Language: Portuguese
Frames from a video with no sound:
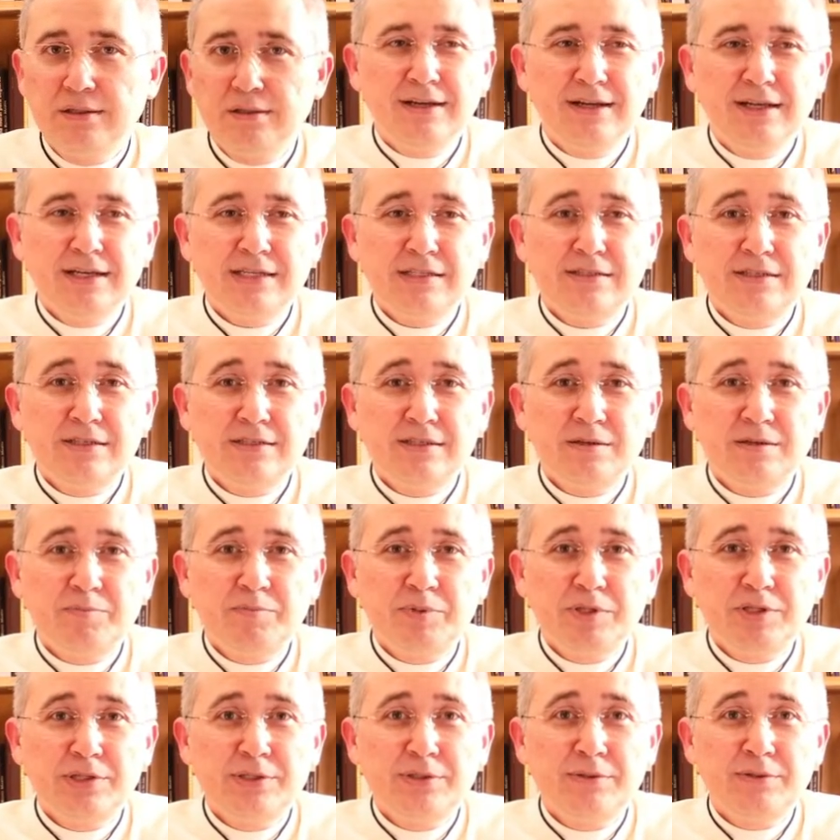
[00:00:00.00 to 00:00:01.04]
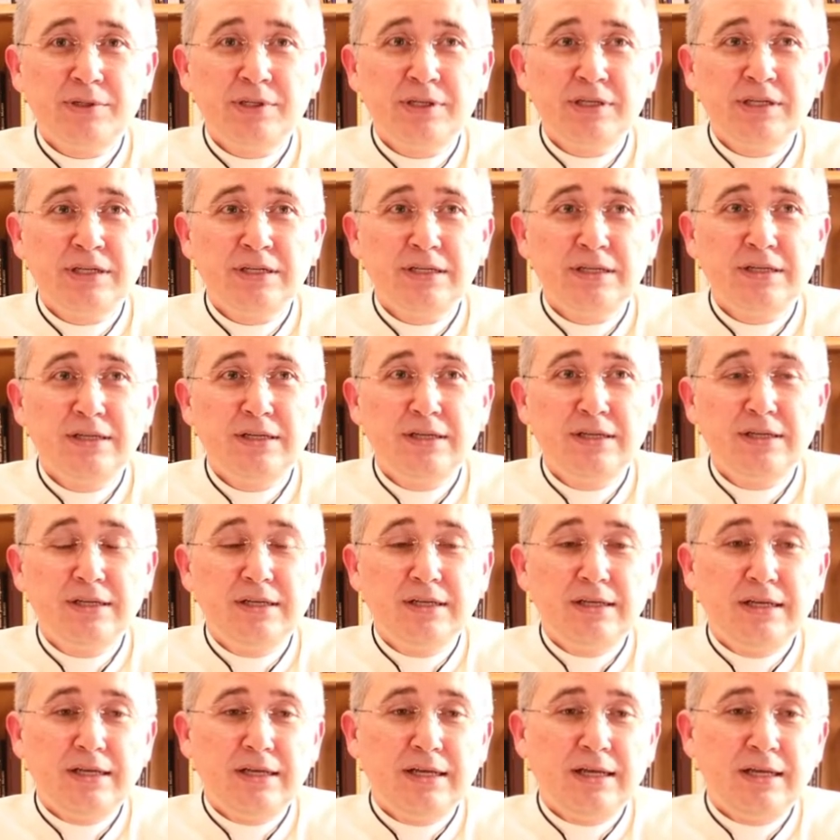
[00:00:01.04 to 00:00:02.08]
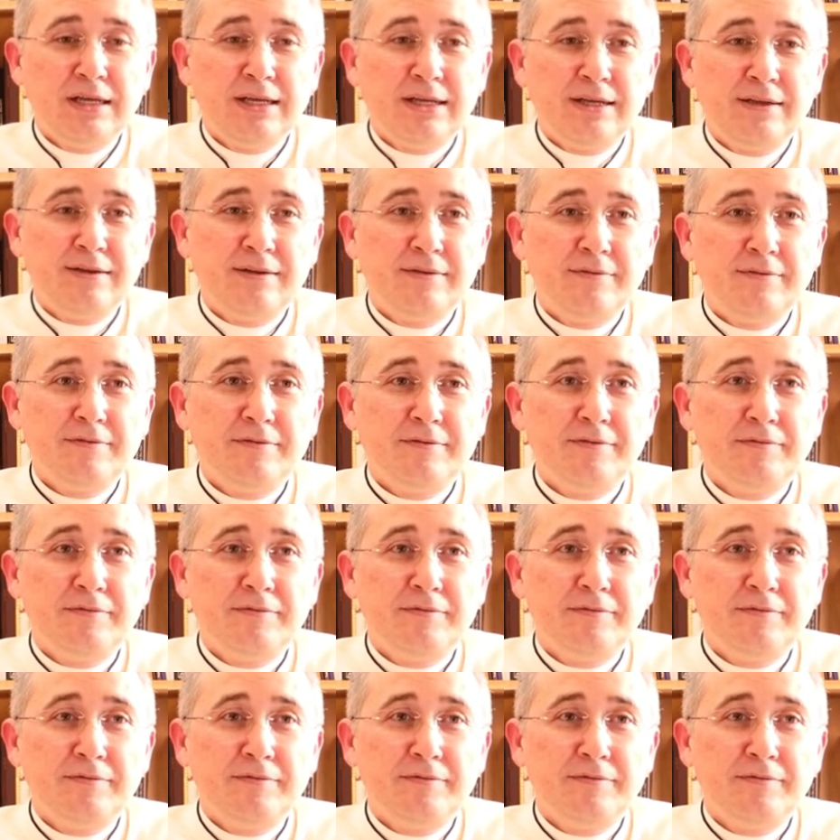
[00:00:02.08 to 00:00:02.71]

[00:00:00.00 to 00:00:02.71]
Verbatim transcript: Né? Às vezes a pessoa é,